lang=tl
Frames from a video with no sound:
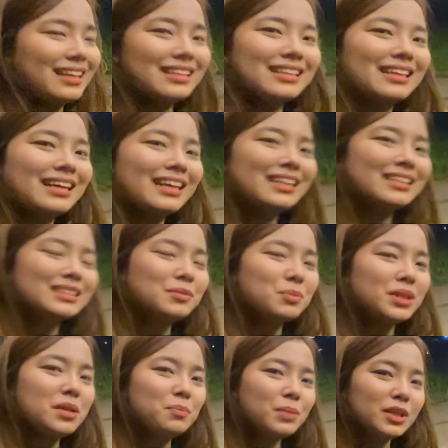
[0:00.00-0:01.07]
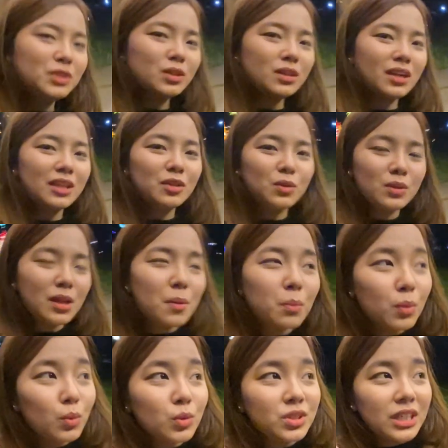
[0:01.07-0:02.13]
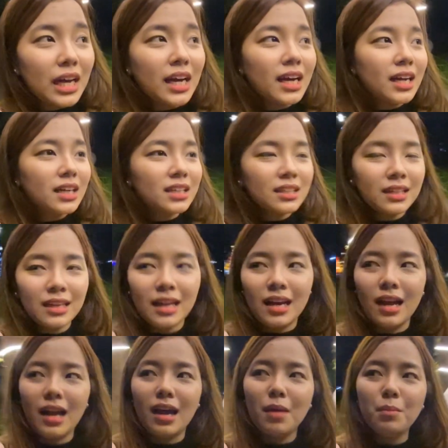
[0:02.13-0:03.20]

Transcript: Yan guys, pinipicturan ko na po siya. Uh, ah,